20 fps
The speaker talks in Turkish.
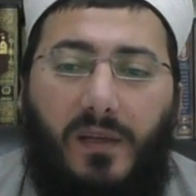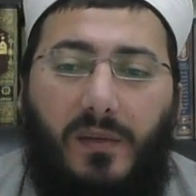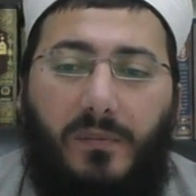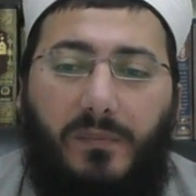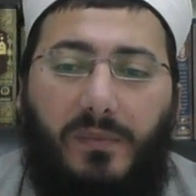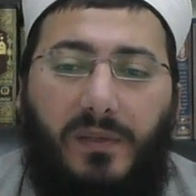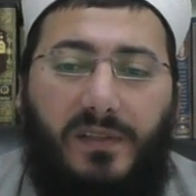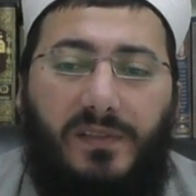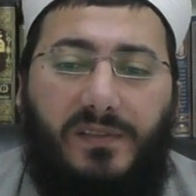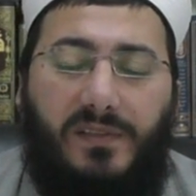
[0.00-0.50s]

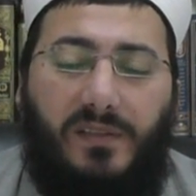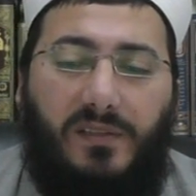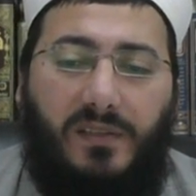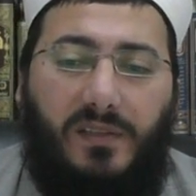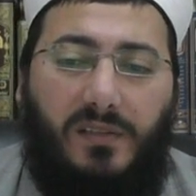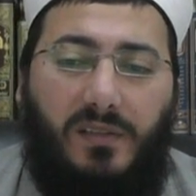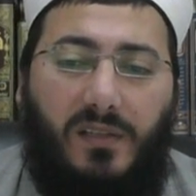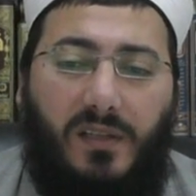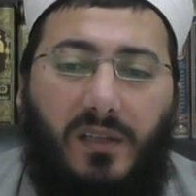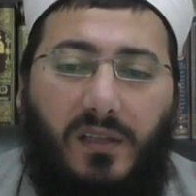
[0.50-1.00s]
bir
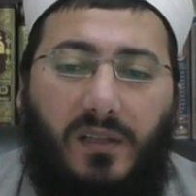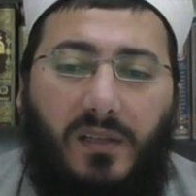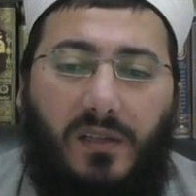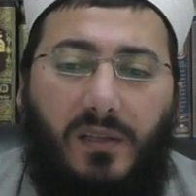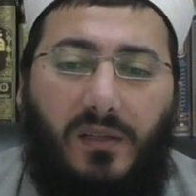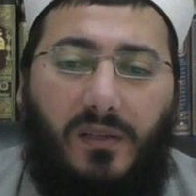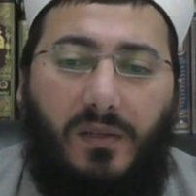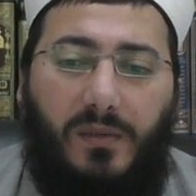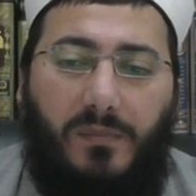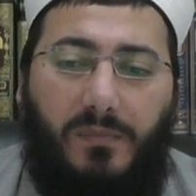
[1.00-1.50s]
insanın
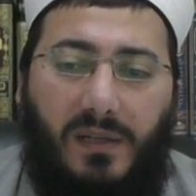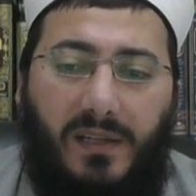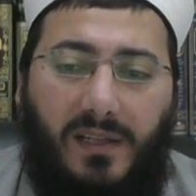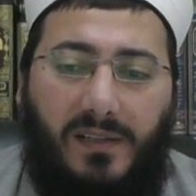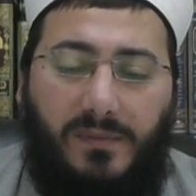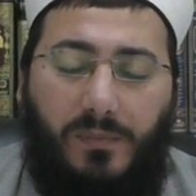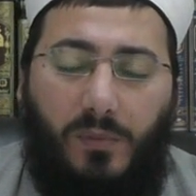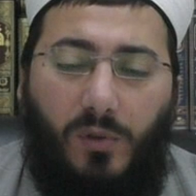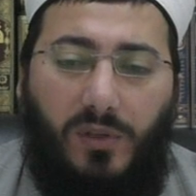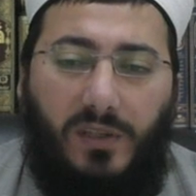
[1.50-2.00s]
e,
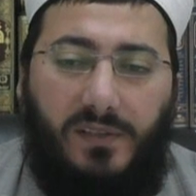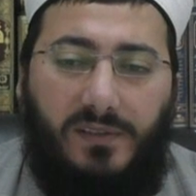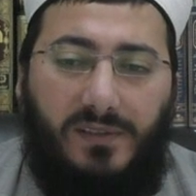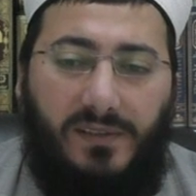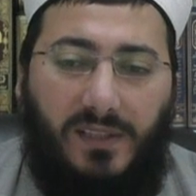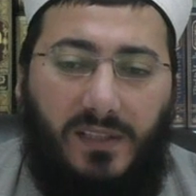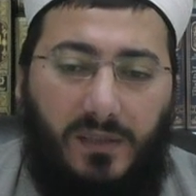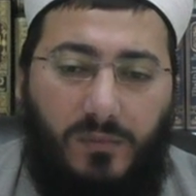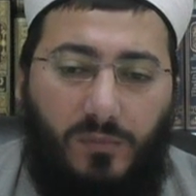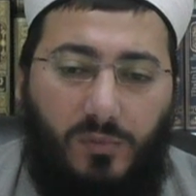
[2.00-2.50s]
makat
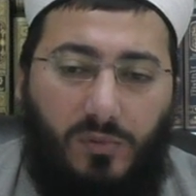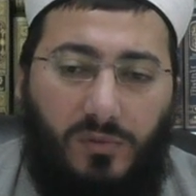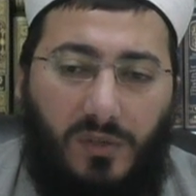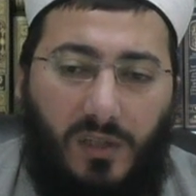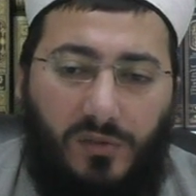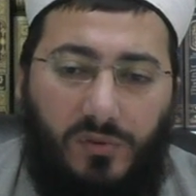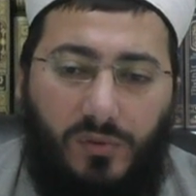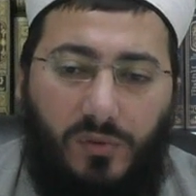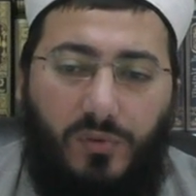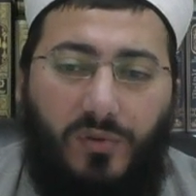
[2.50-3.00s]
bölgesindeki
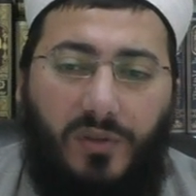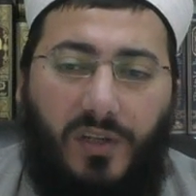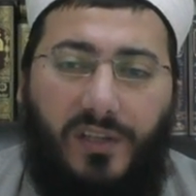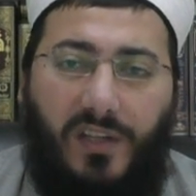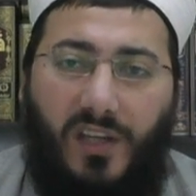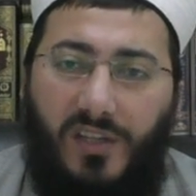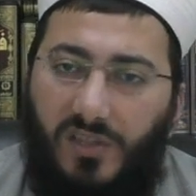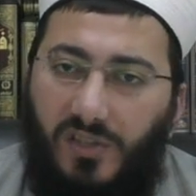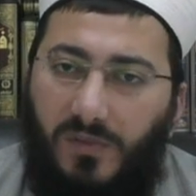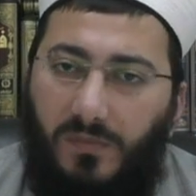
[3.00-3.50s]
bulunan su
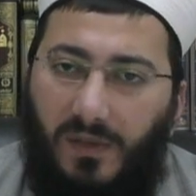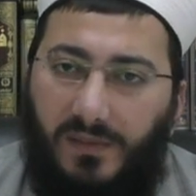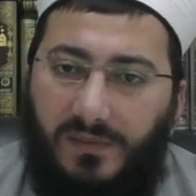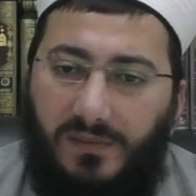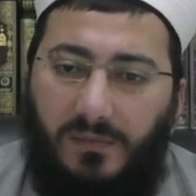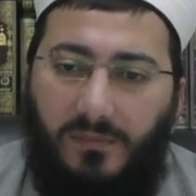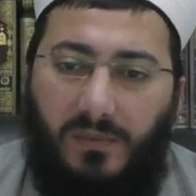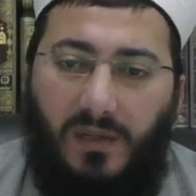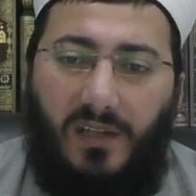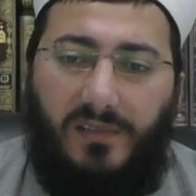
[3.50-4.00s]
yukarıya
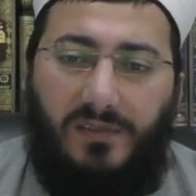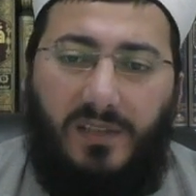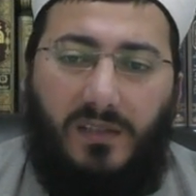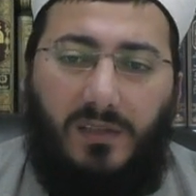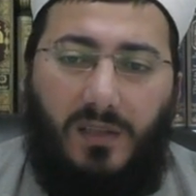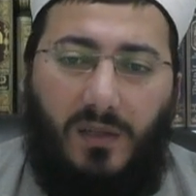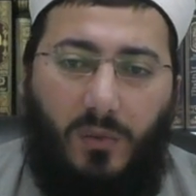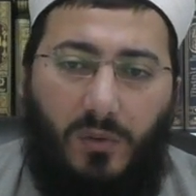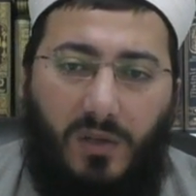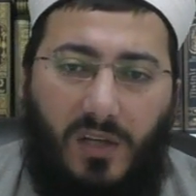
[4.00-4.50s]
çıkmaz.
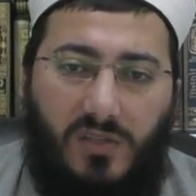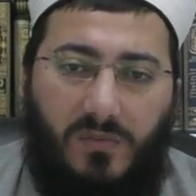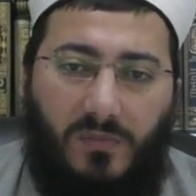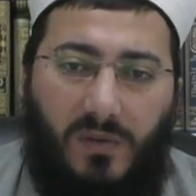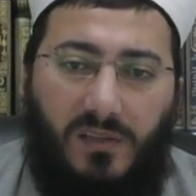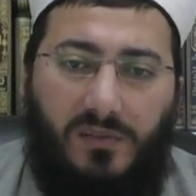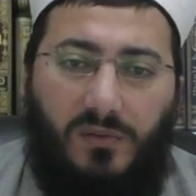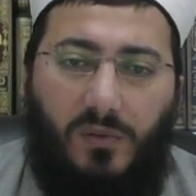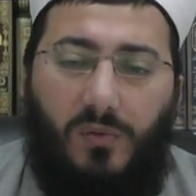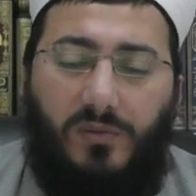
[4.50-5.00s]
Bağırsaklara
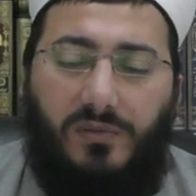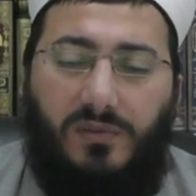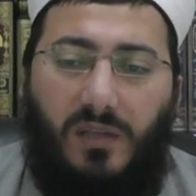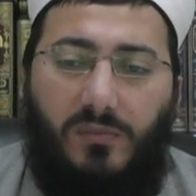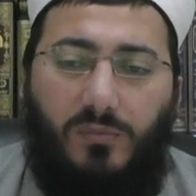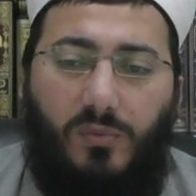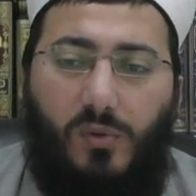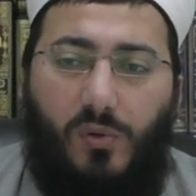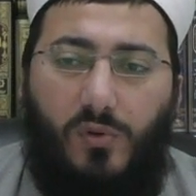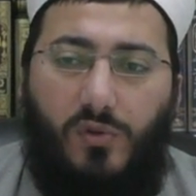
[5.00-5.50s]
ulaşmaz. O
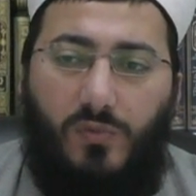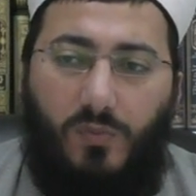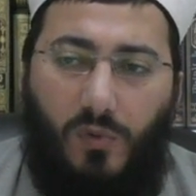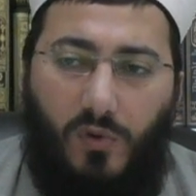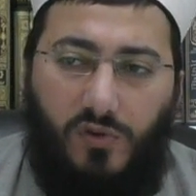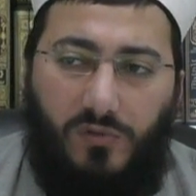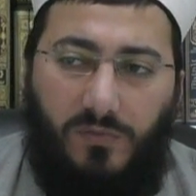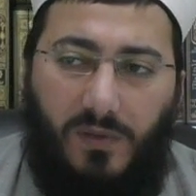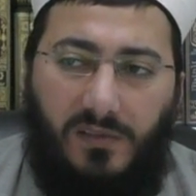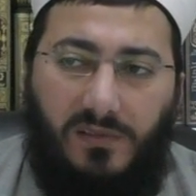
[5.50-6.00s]
yüzden bu orucu
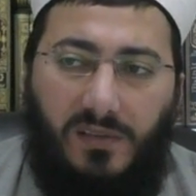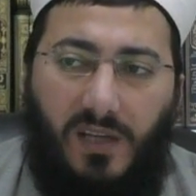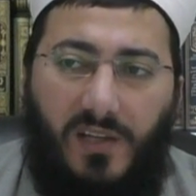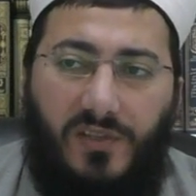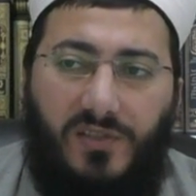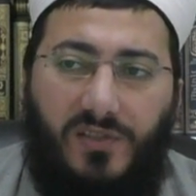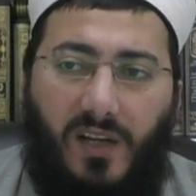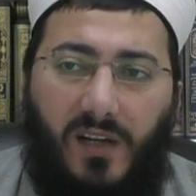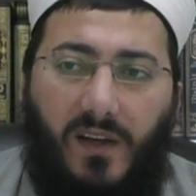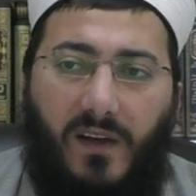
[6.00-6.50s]
bozmaz.
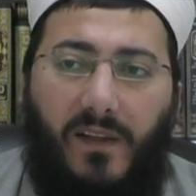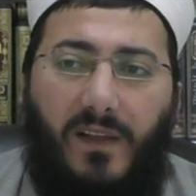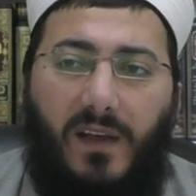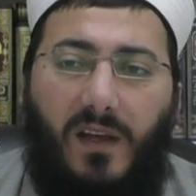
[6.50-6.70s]
Ancak